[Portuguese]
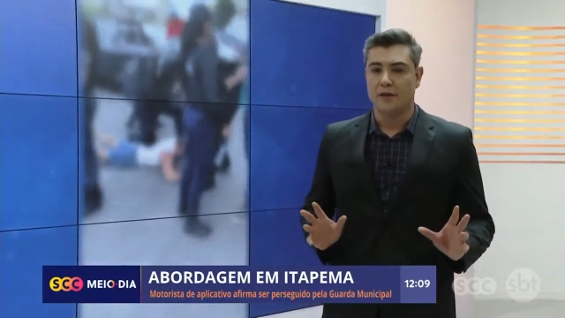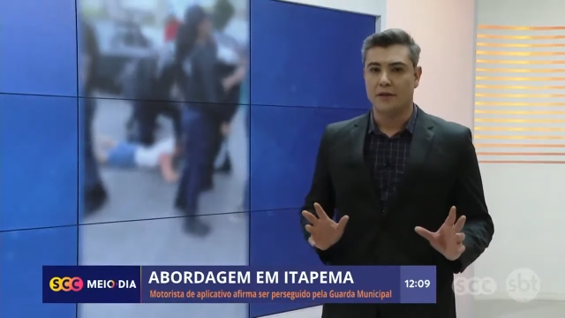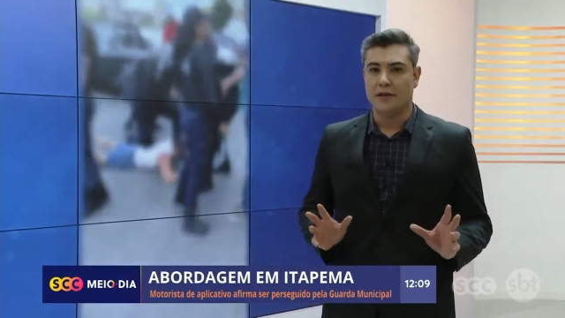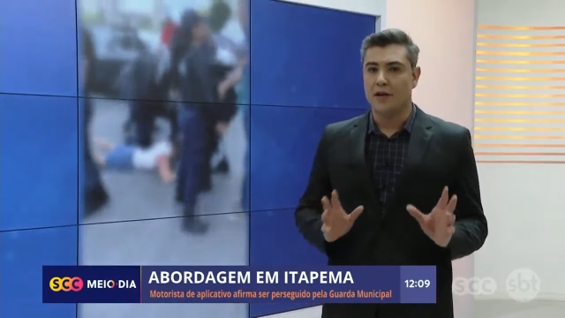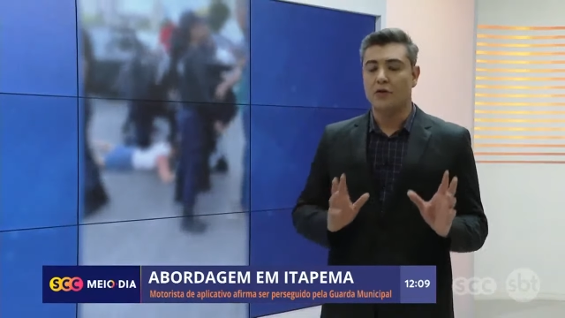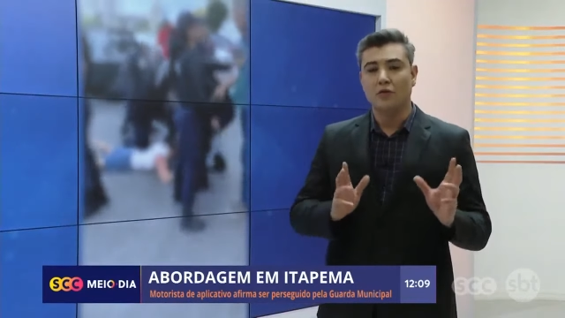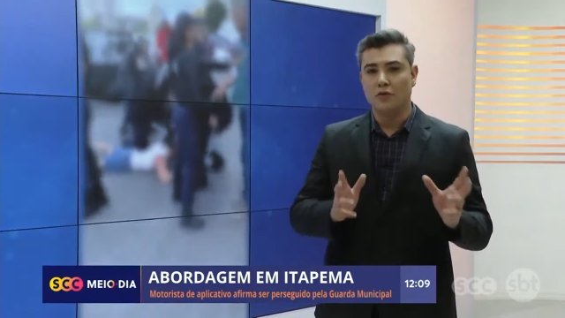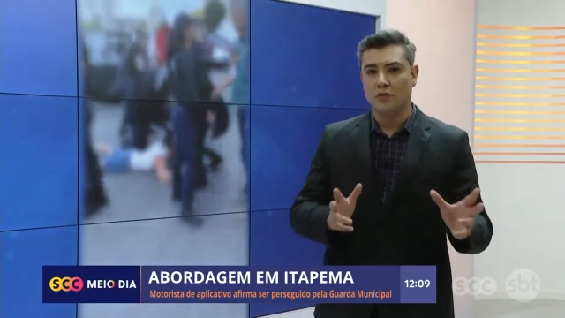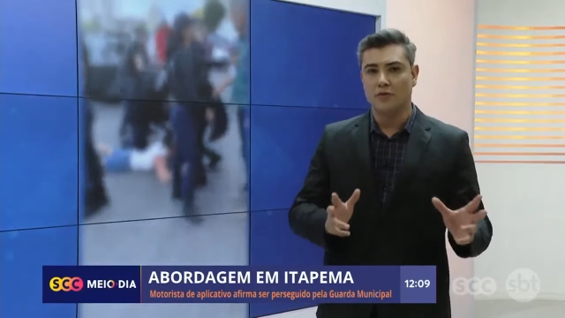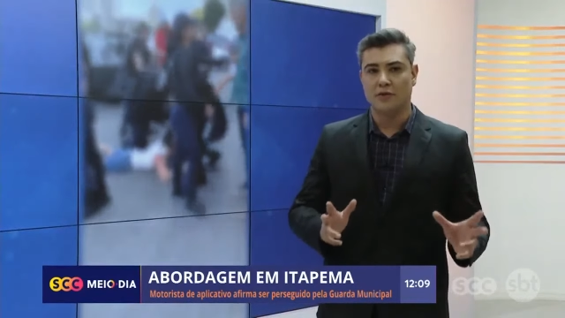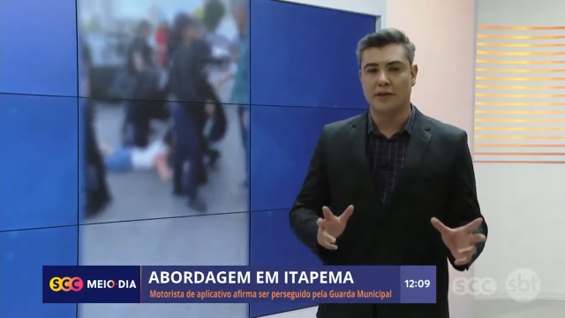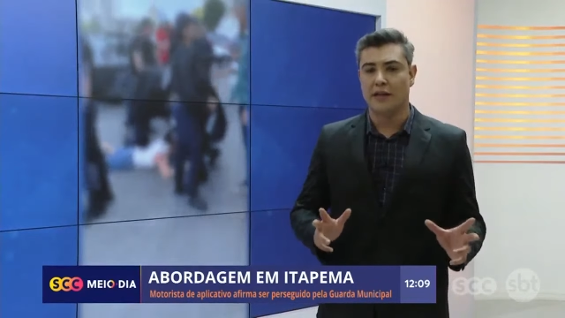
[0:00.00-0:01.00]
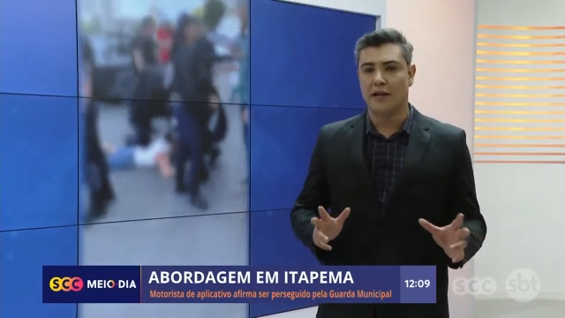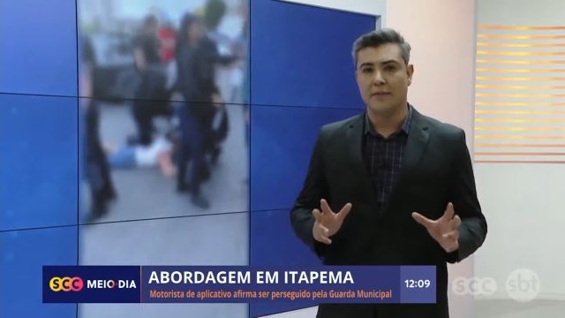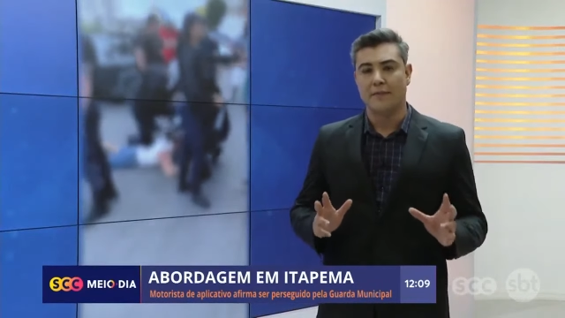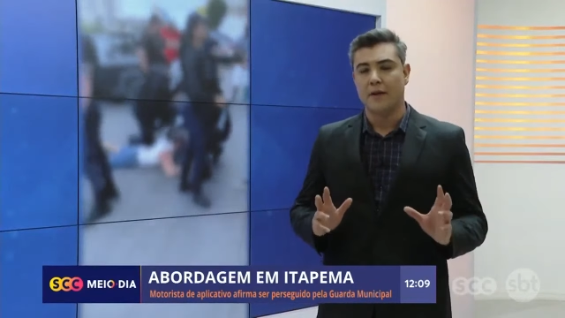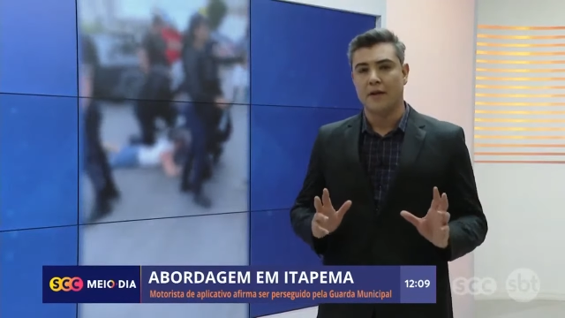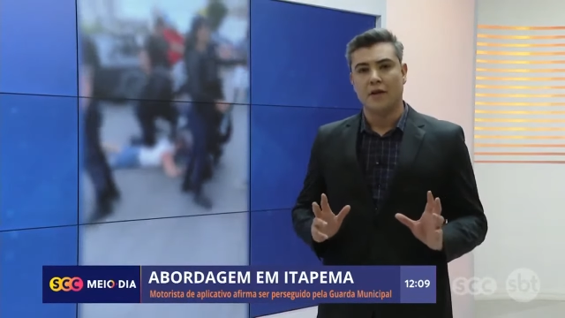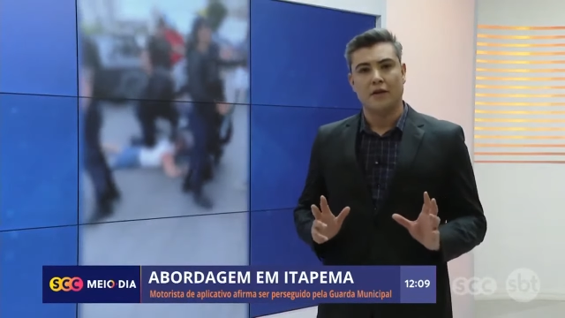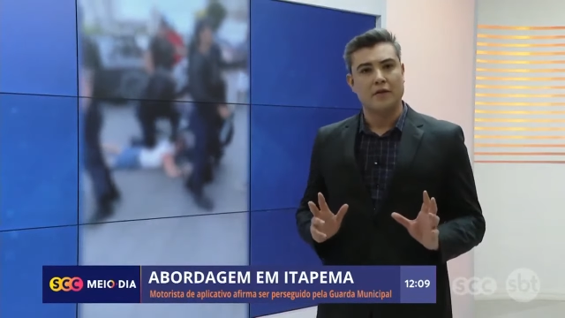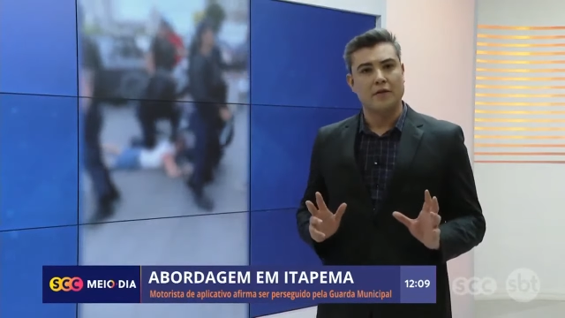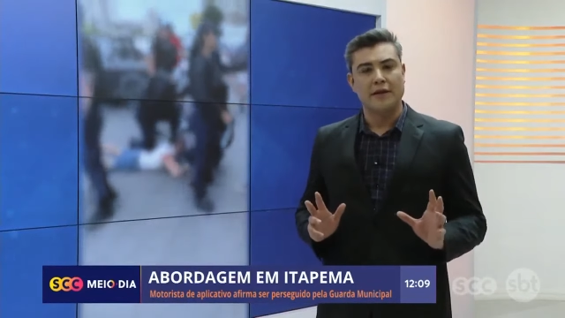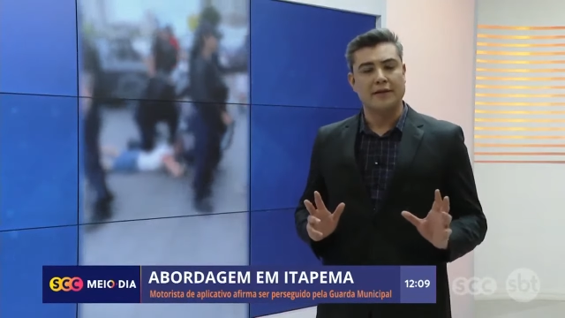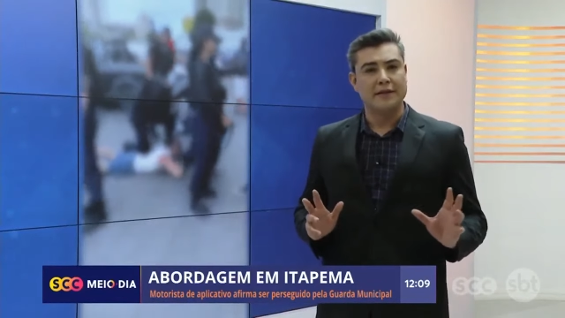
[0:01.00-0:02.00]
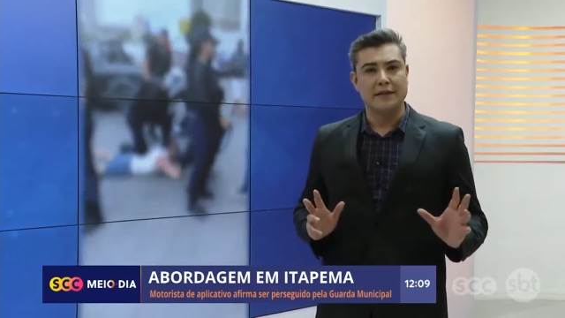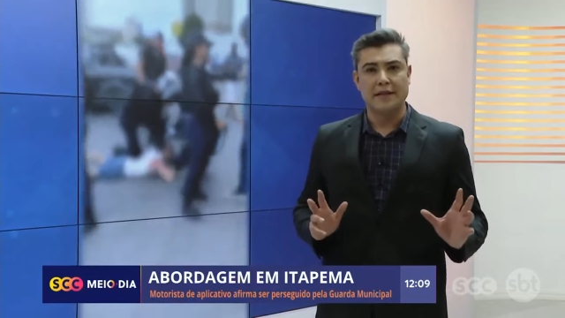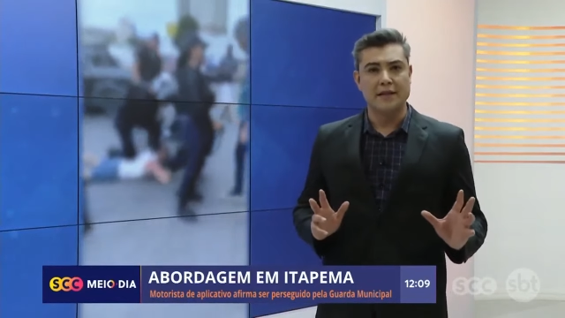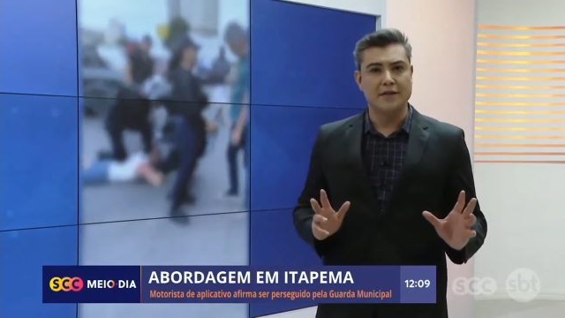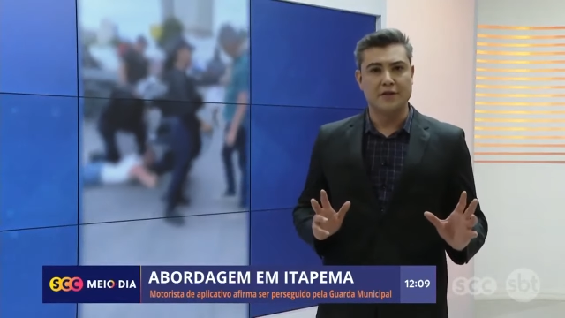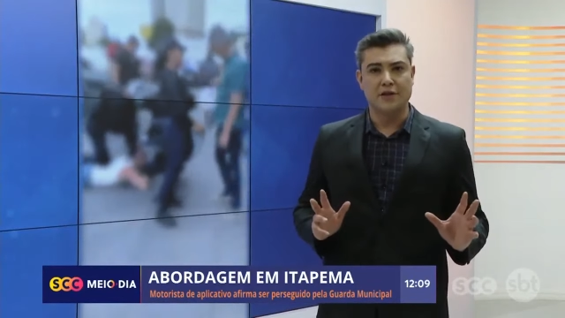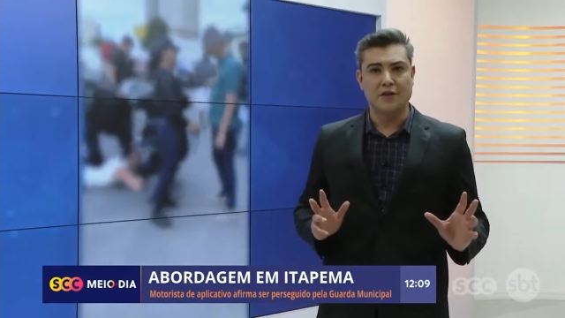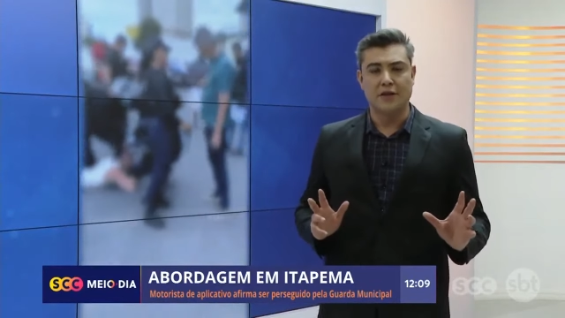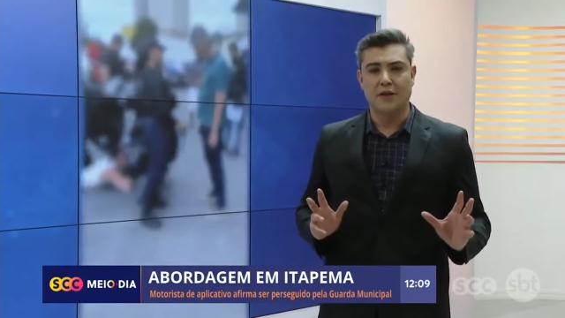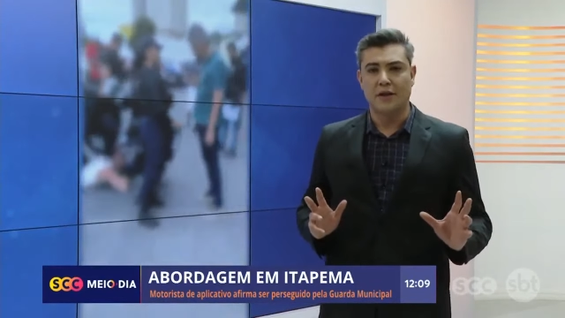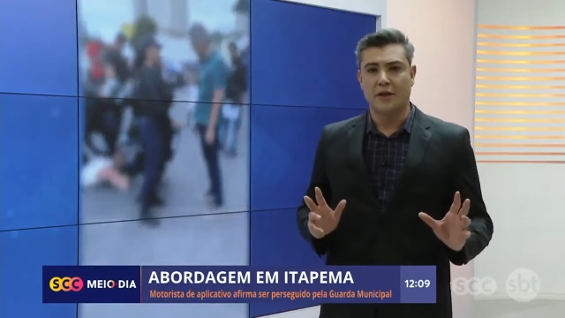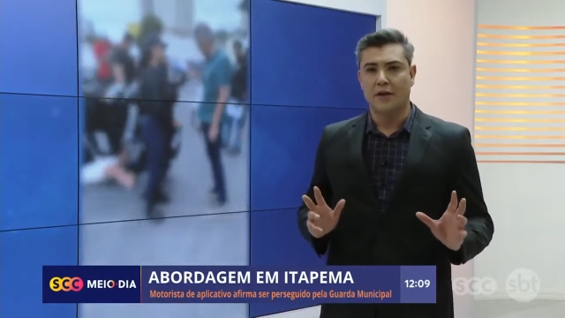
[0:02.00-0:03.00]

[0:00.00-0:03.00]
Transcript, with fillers: denúncia, não existe